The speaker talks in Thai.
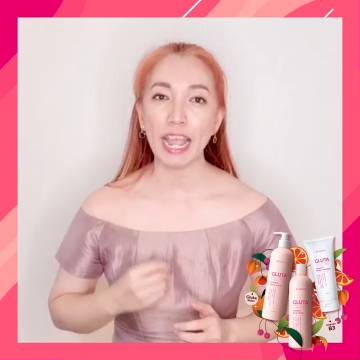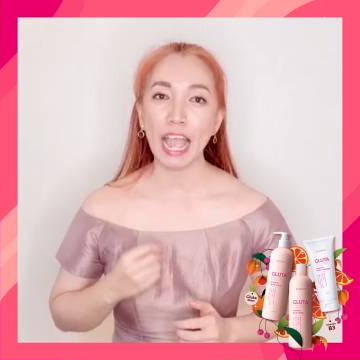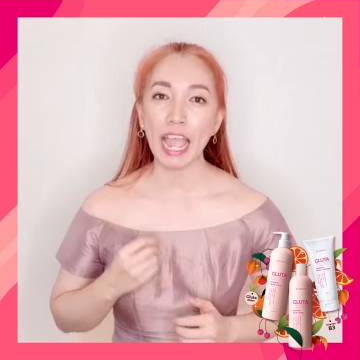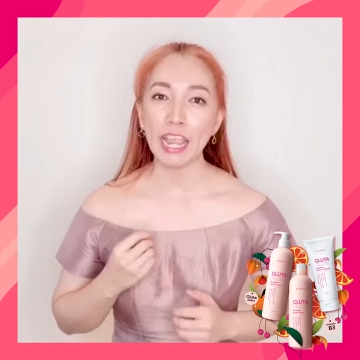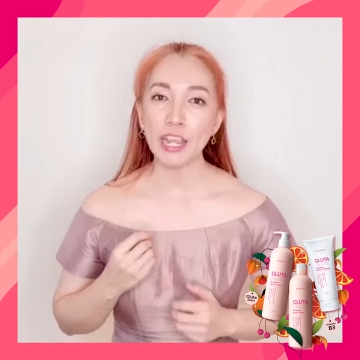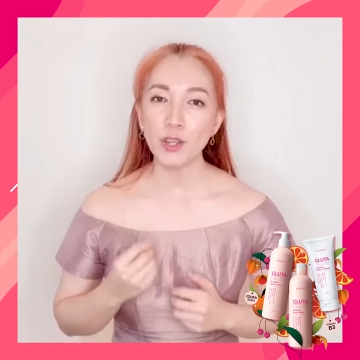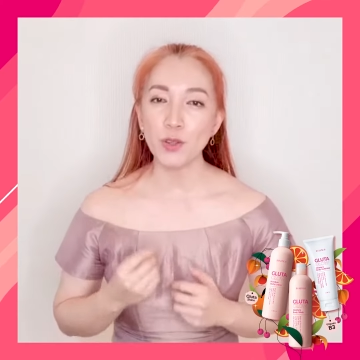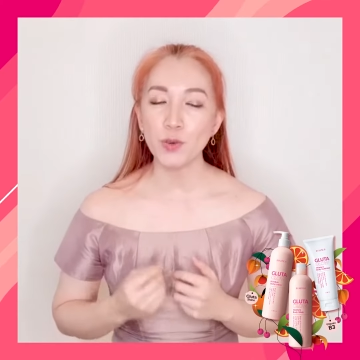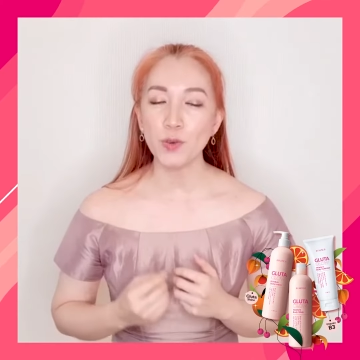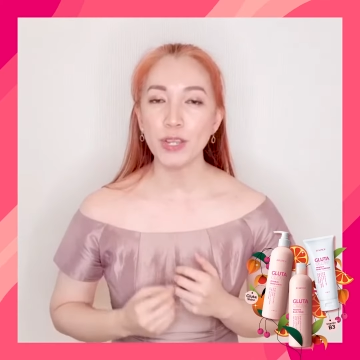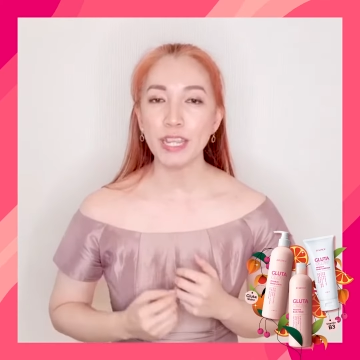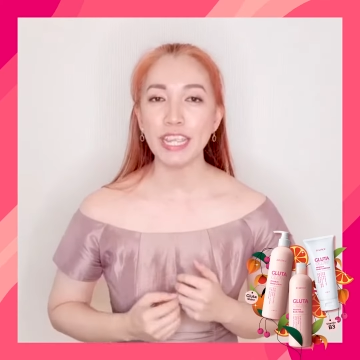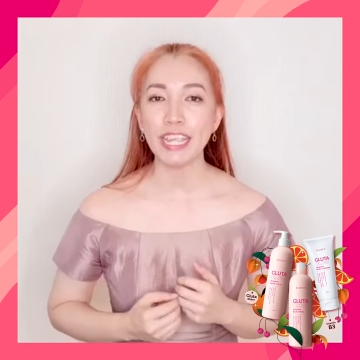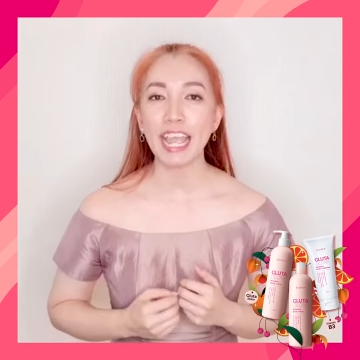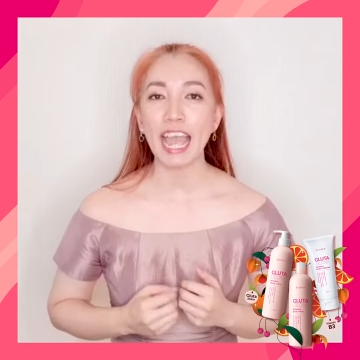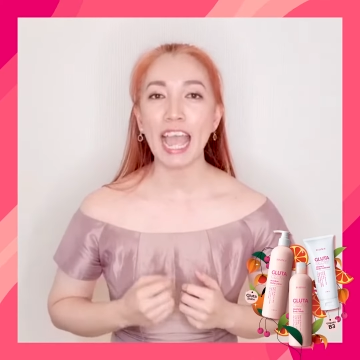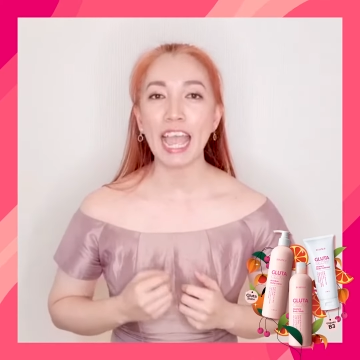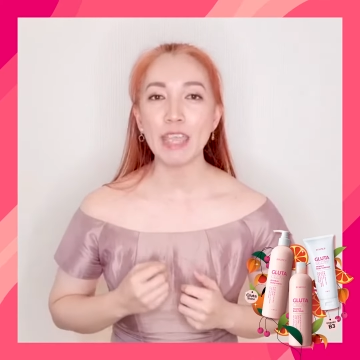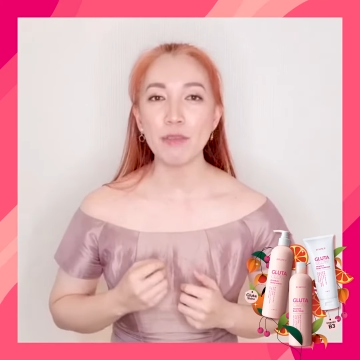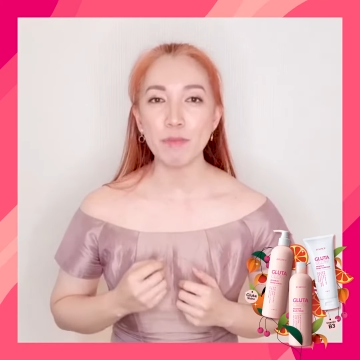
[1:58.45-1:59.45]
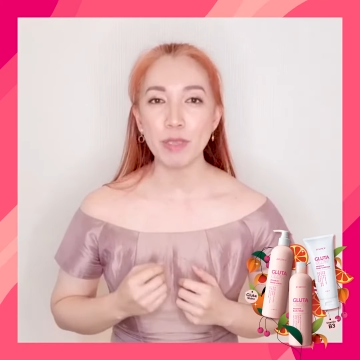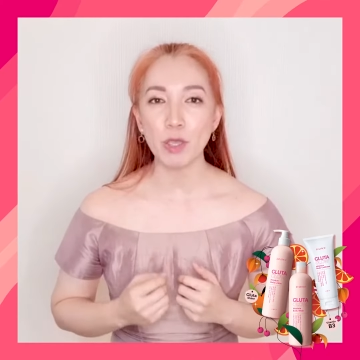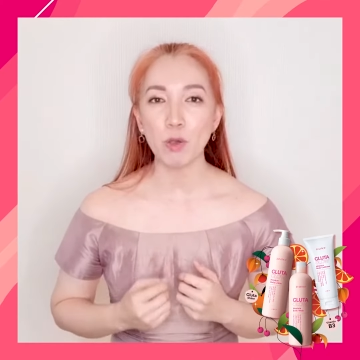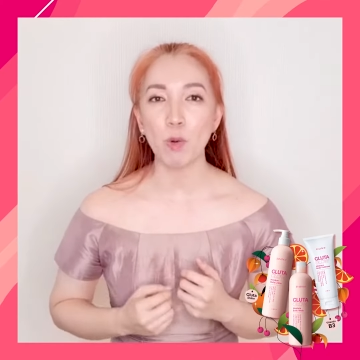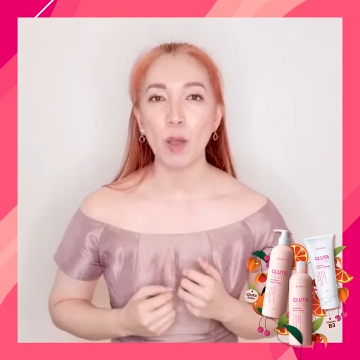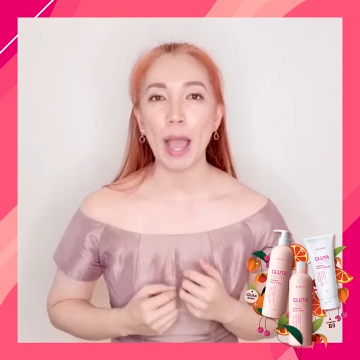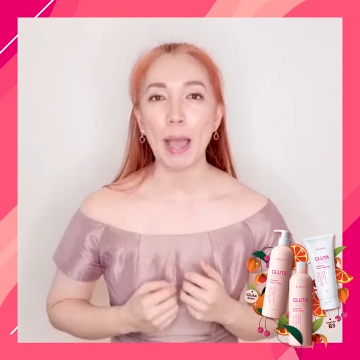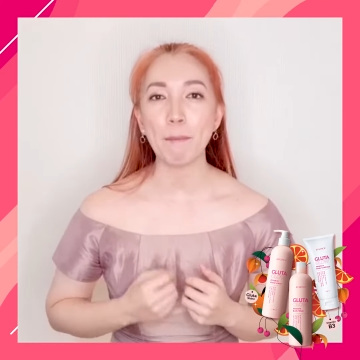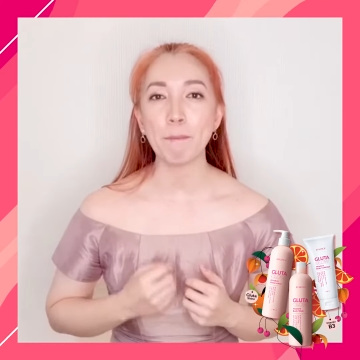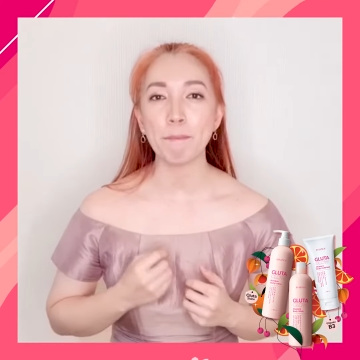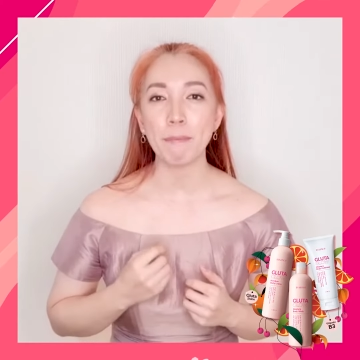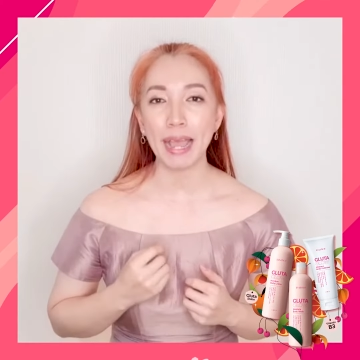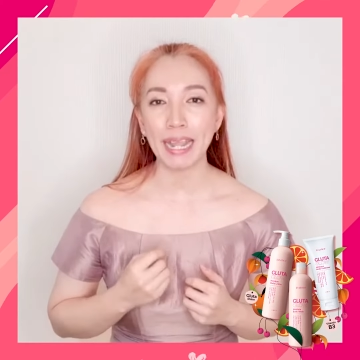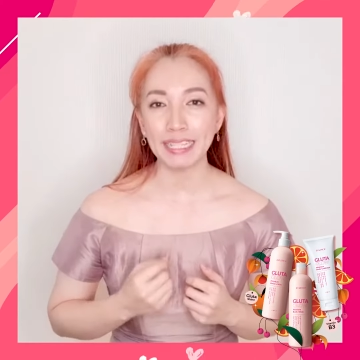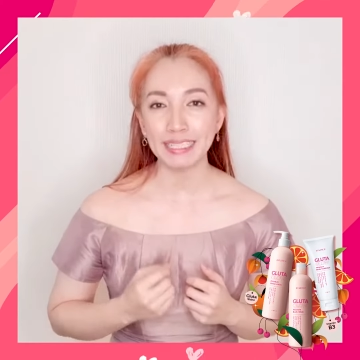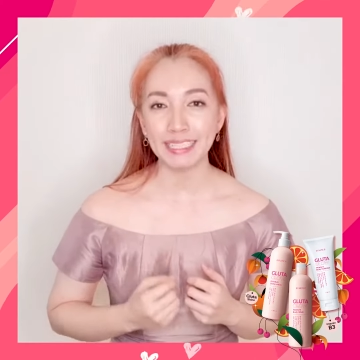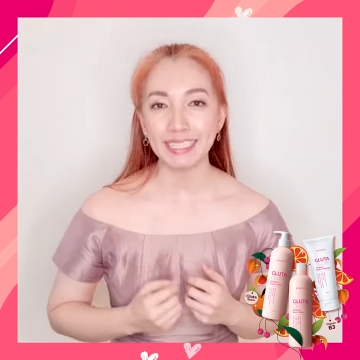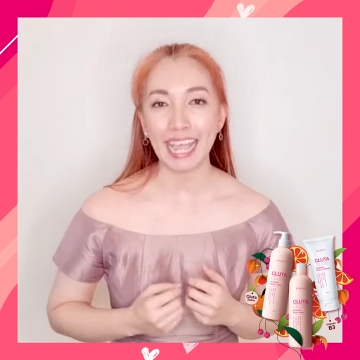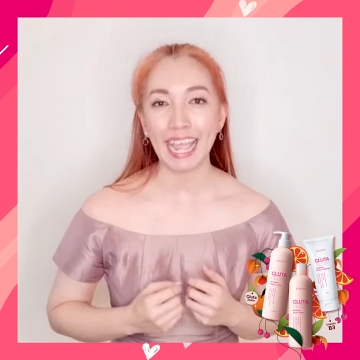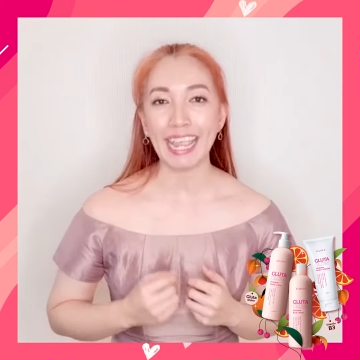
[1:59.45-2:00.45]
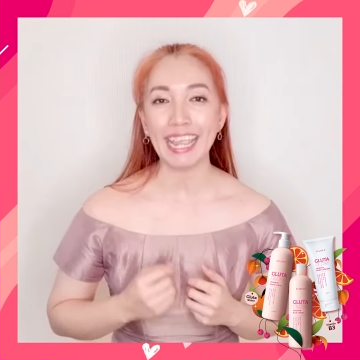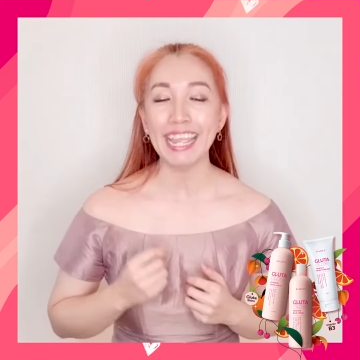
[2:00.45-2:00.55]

ให้ดูดีให้มีความมั่นใจ